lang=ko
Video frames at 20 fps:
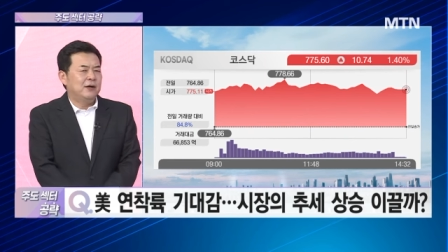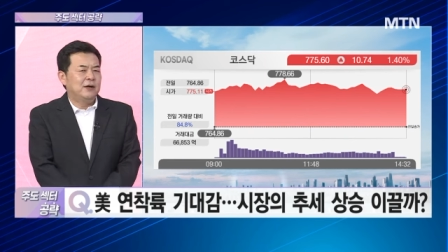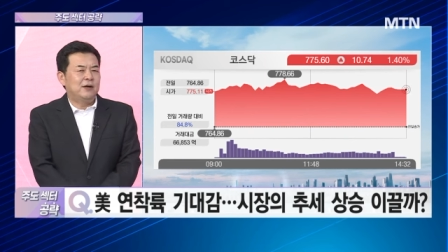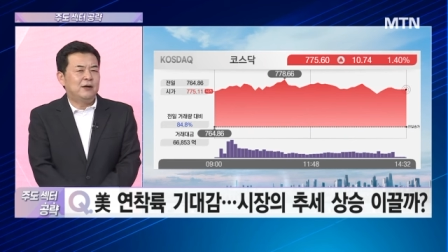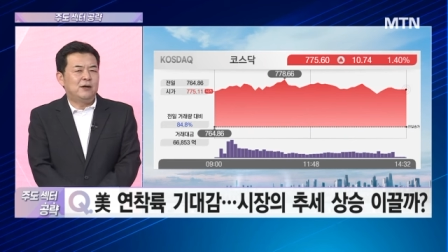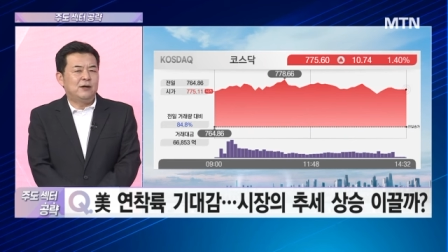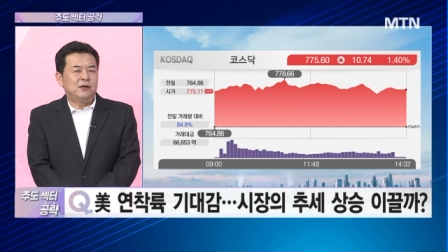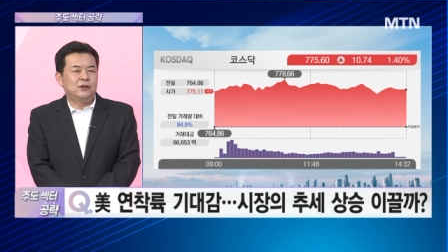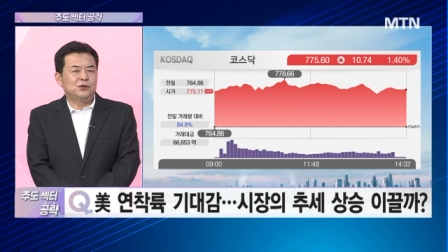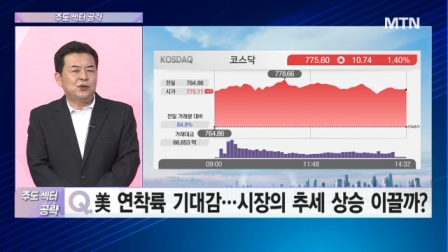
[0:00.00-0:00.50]

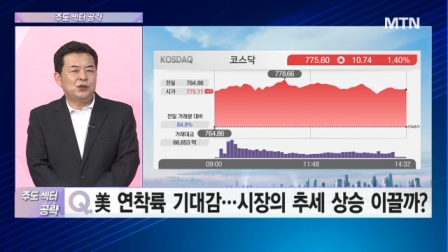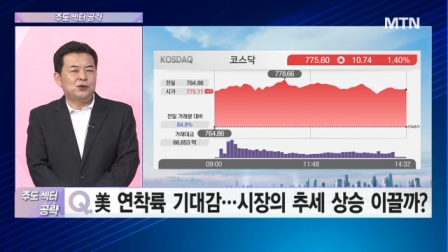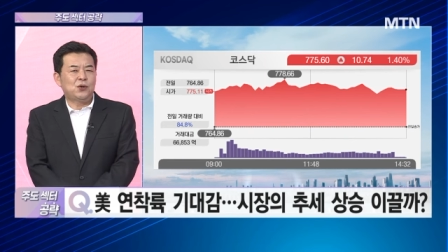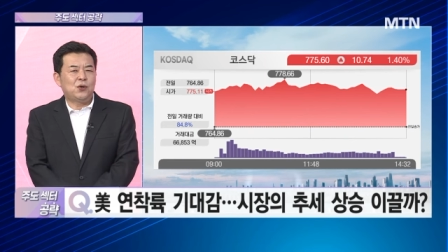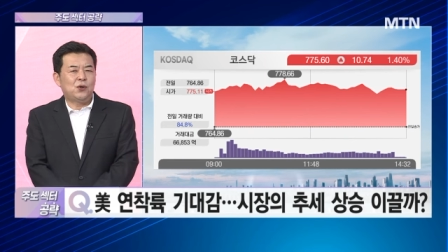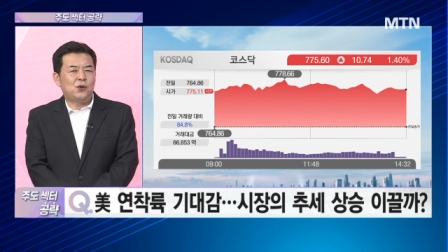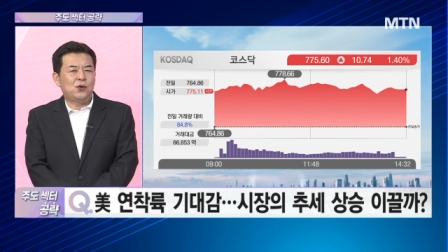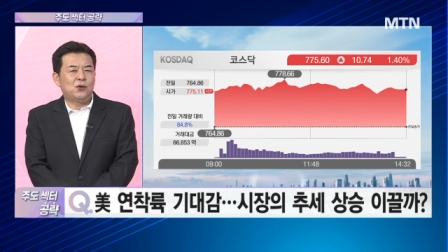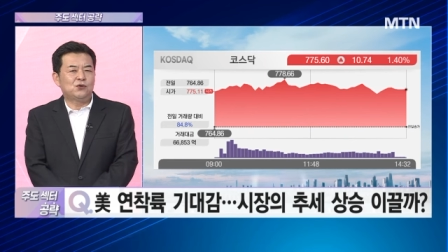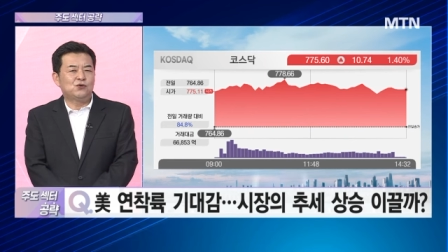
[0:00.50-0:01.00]
어,
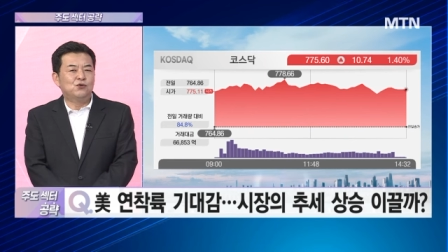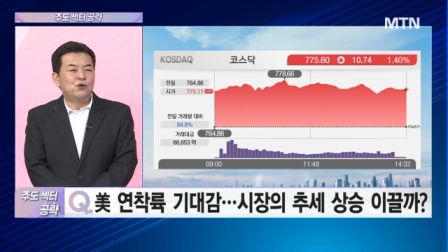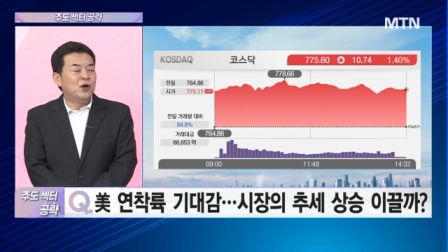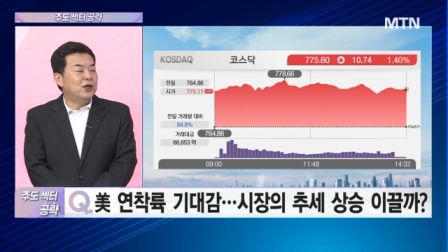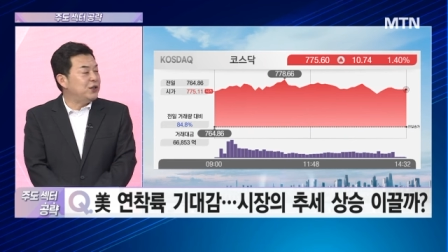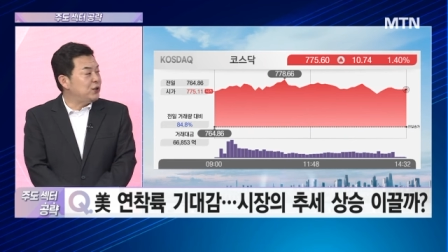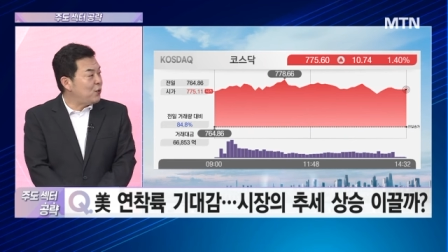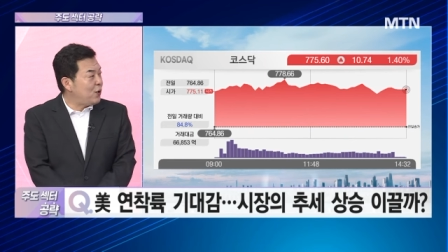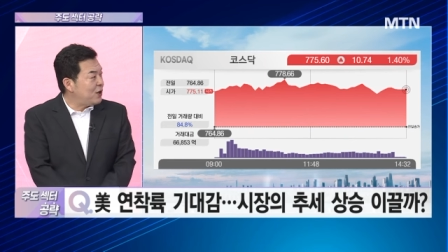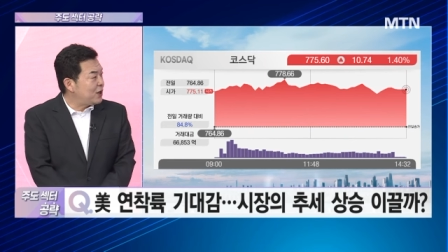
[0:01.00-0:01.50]
최소
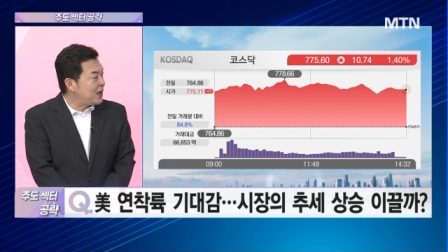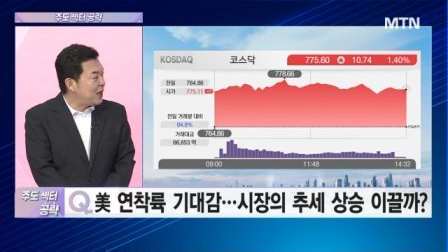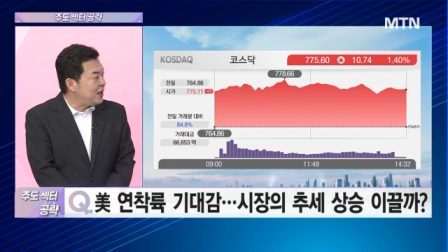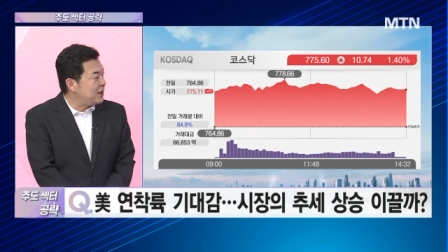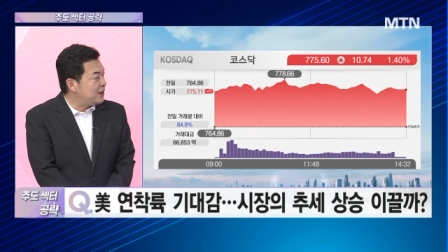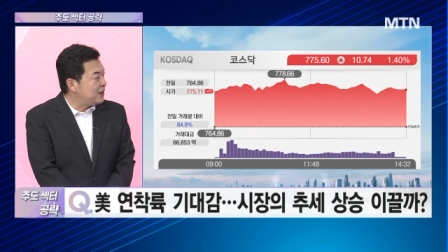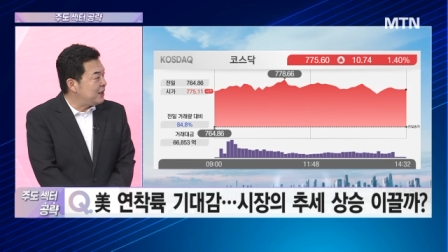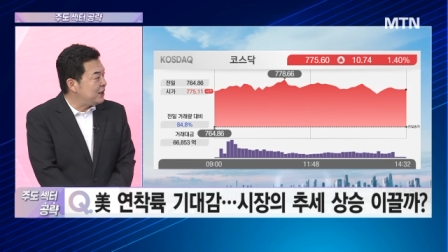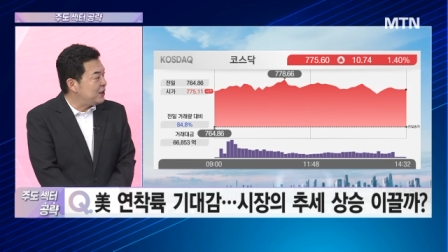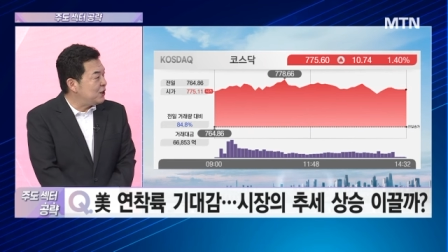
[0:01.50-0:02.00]
9월,
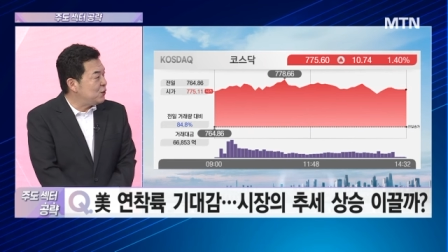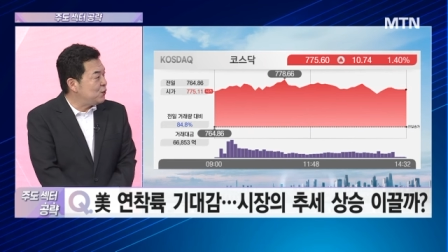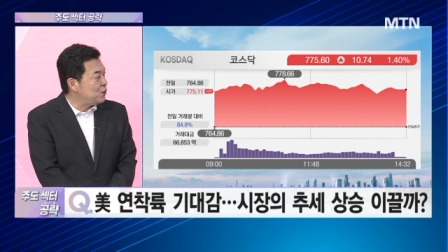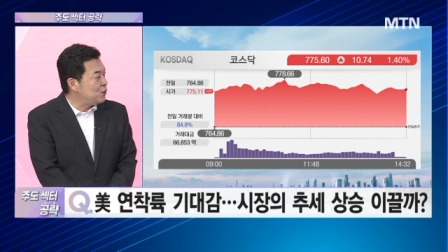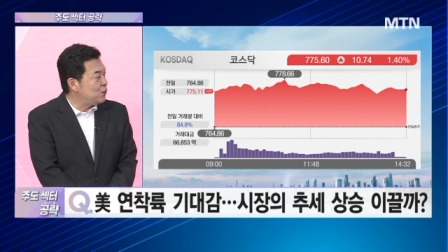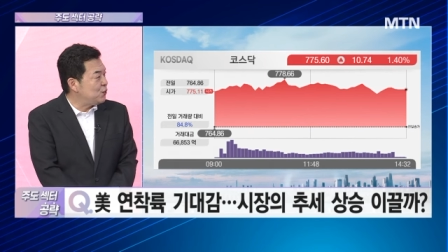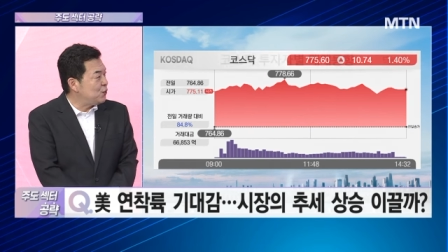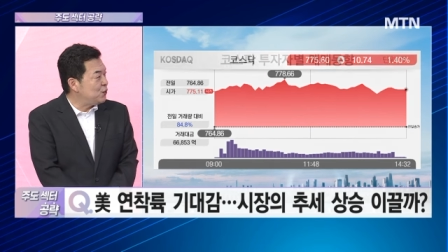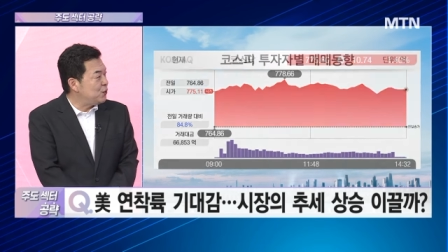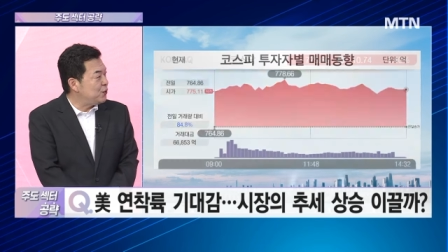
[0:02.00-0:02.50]
10월까지의
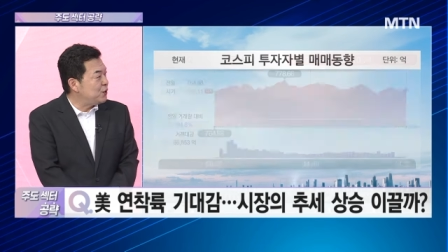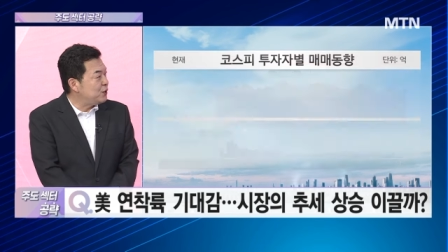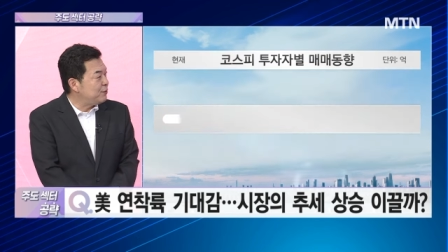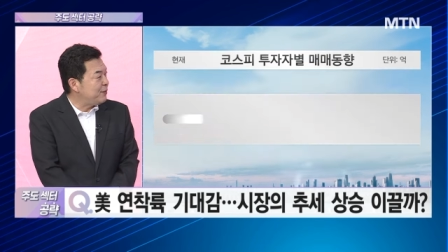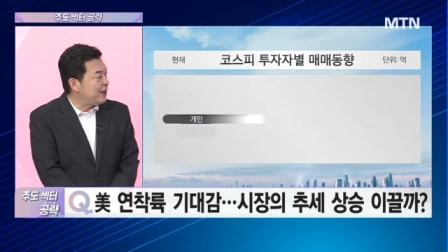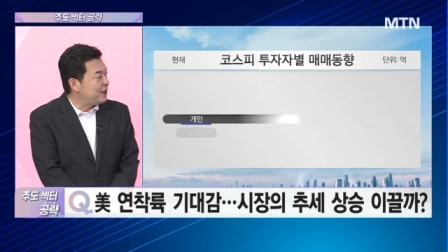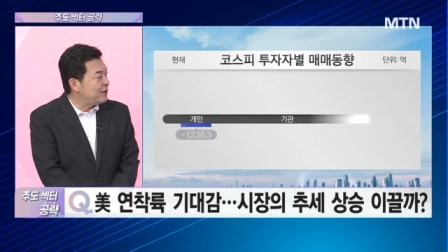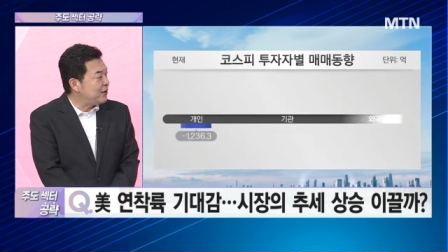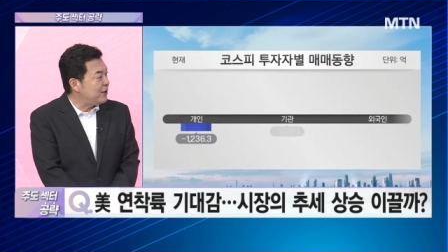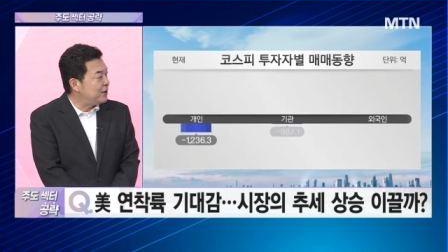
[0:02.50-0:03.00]
지수
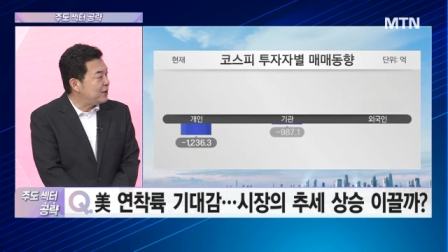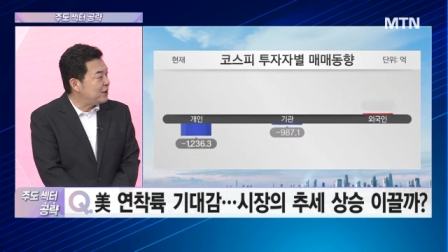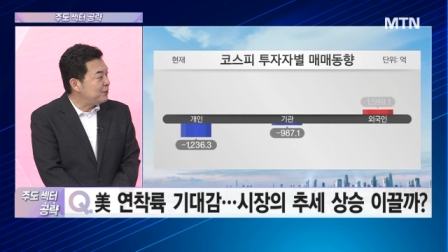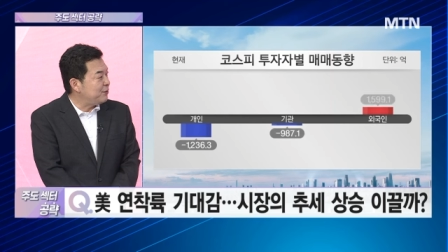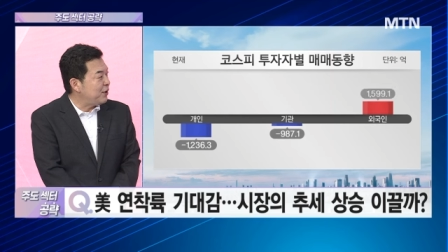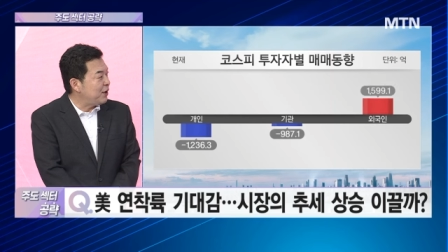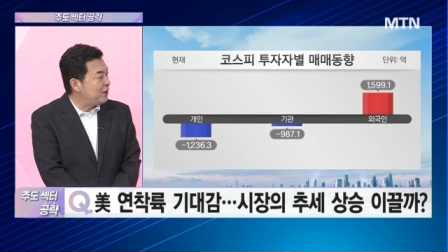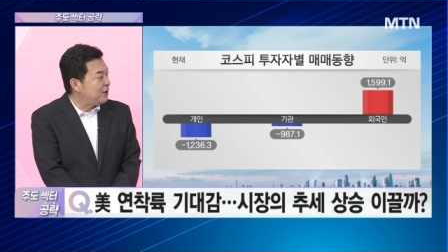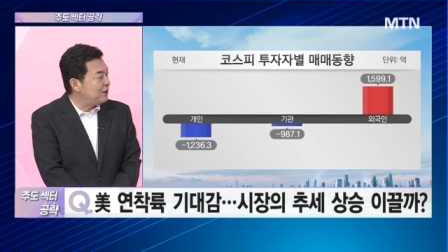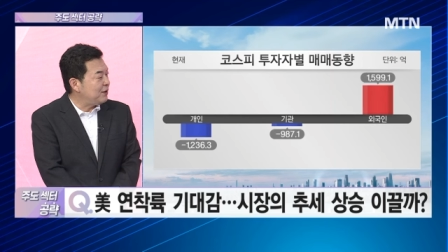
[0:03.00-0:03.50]
흐름에서의
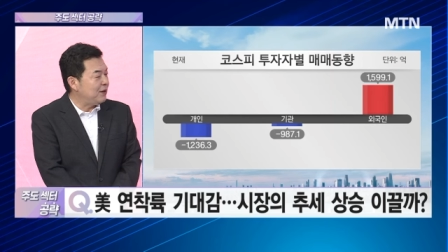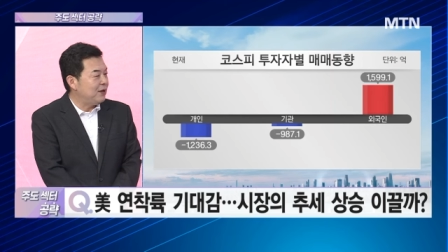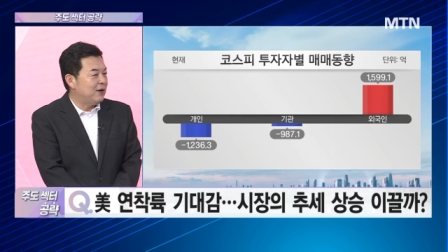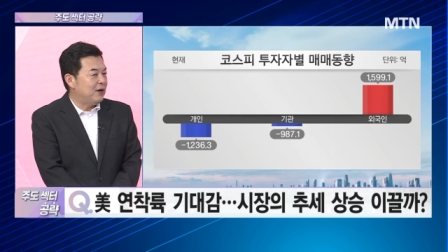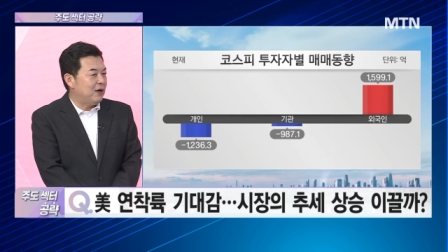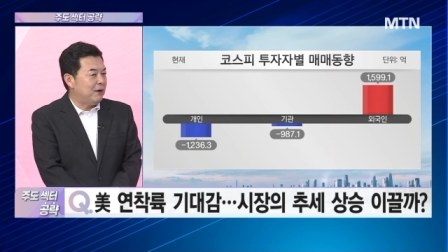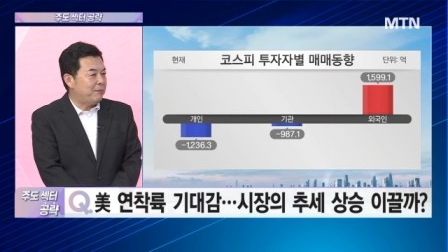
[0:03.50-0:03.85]
측면은